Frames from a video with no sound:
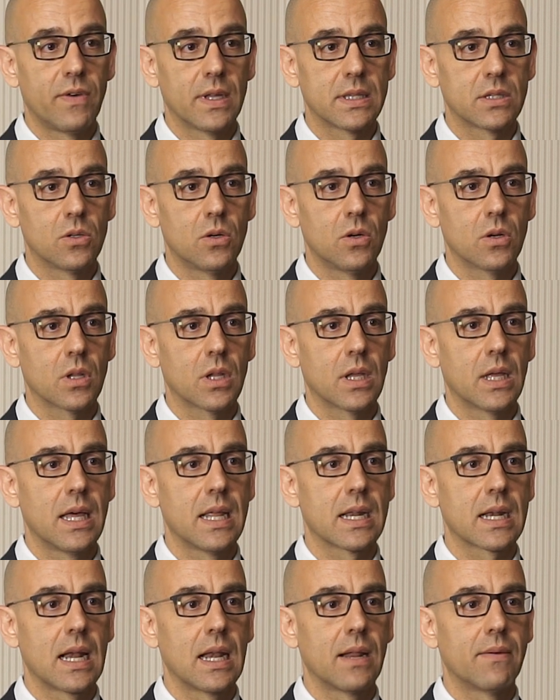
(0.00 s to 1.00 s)
factor,
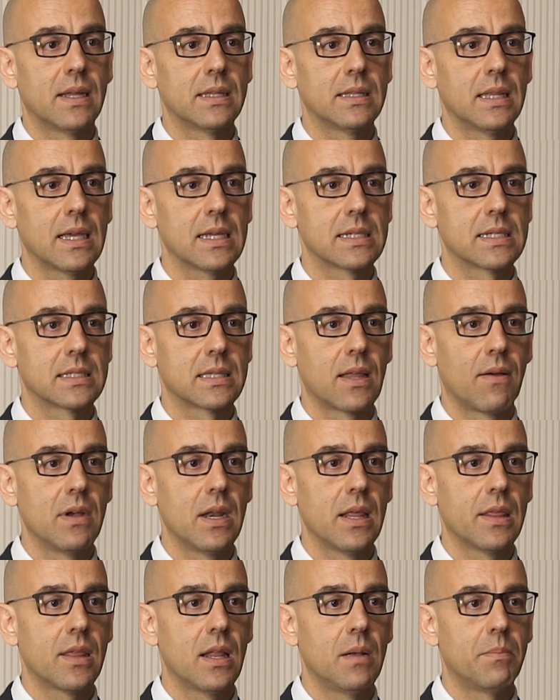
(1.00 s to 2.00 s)
es relevante que se
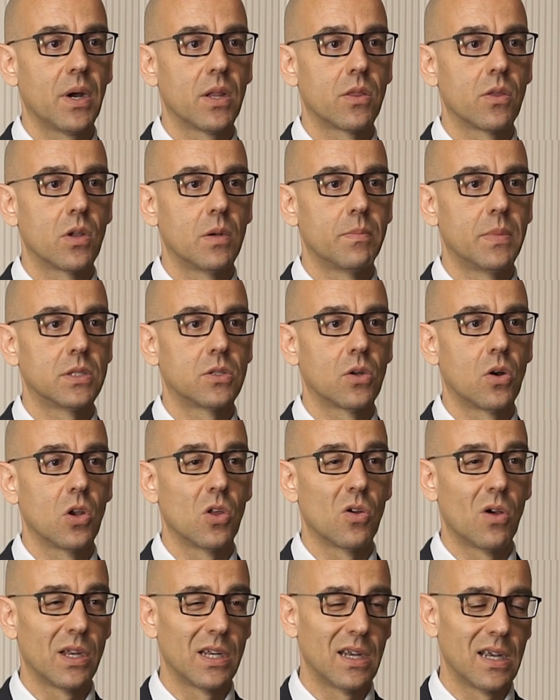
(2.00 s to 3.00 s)
estabilice el precio del
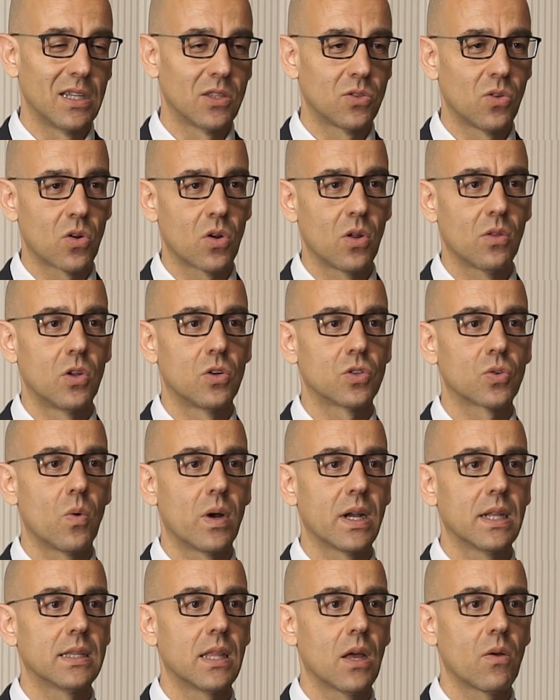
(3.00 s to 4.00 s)
petróleo en el entorno de los
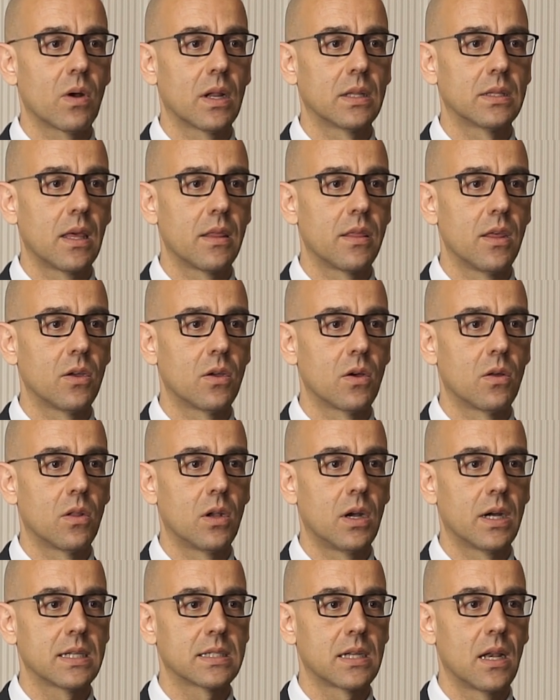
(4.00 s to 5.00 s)
40-45
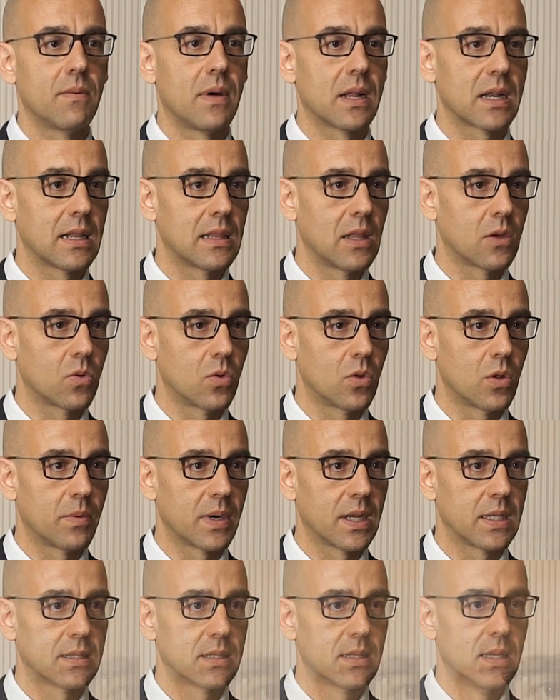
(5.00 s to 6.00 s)
dólares el barril de crudo
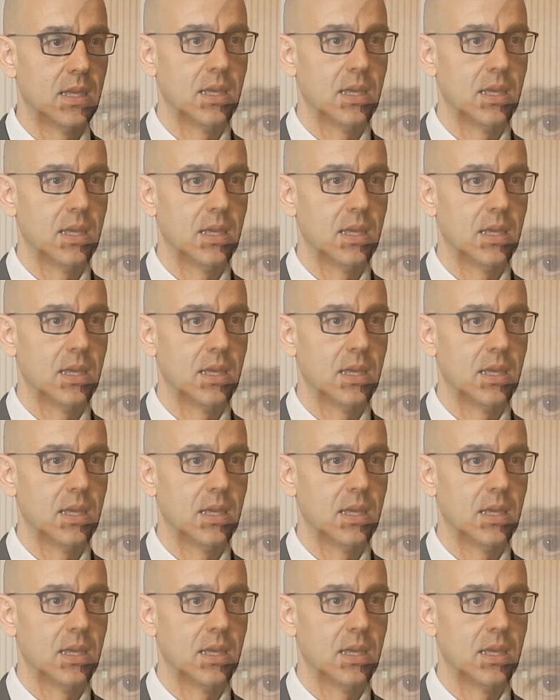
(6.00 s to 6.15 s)
Brent,